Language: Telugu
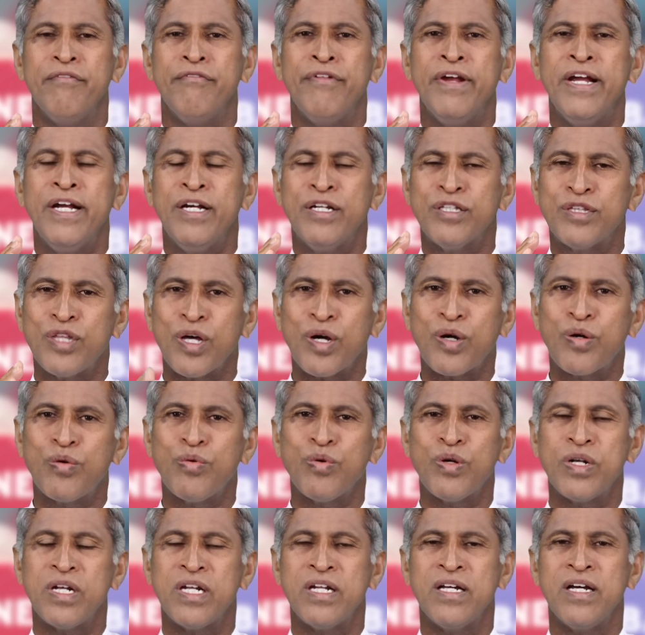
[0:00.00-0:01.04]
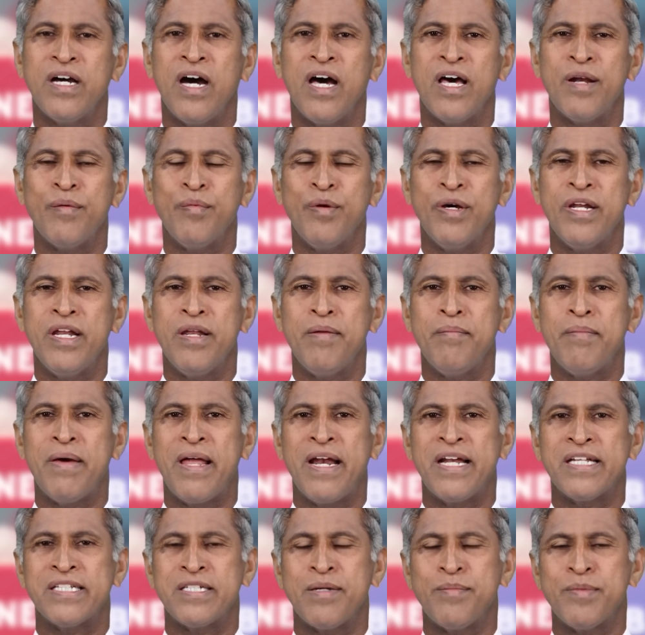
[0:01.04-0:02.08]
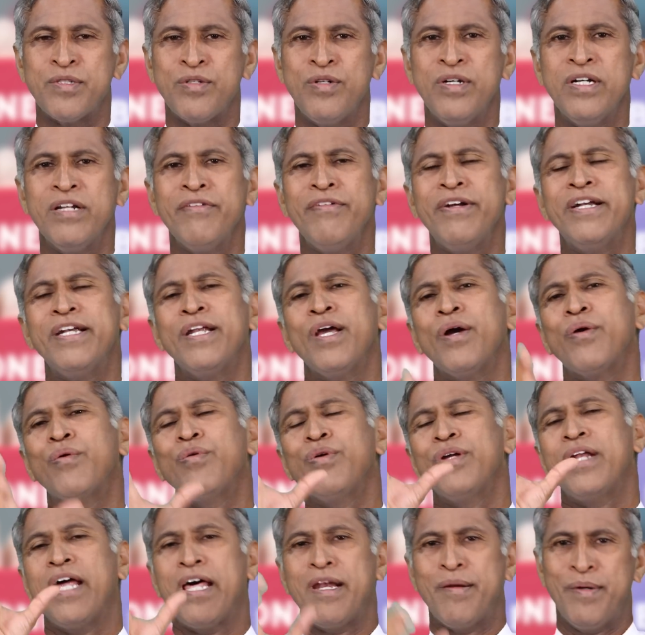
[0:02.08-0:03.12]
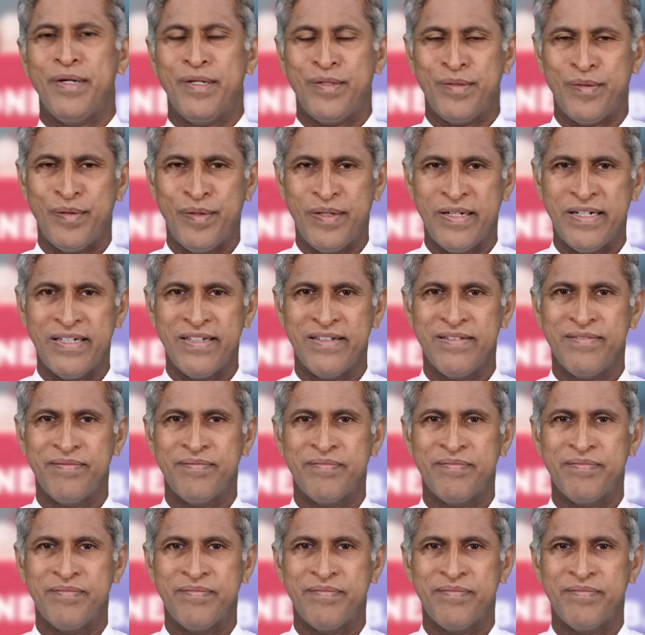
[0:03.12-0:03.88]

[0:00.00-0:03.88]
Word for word: వెయిట్ తక్కువ ఉన్న హార్మోన్ ఇన్బ్యాలెన్స్ సమస్యలు ఉంటే వీటిని ఎక్కువ నానబెట్టుకోండి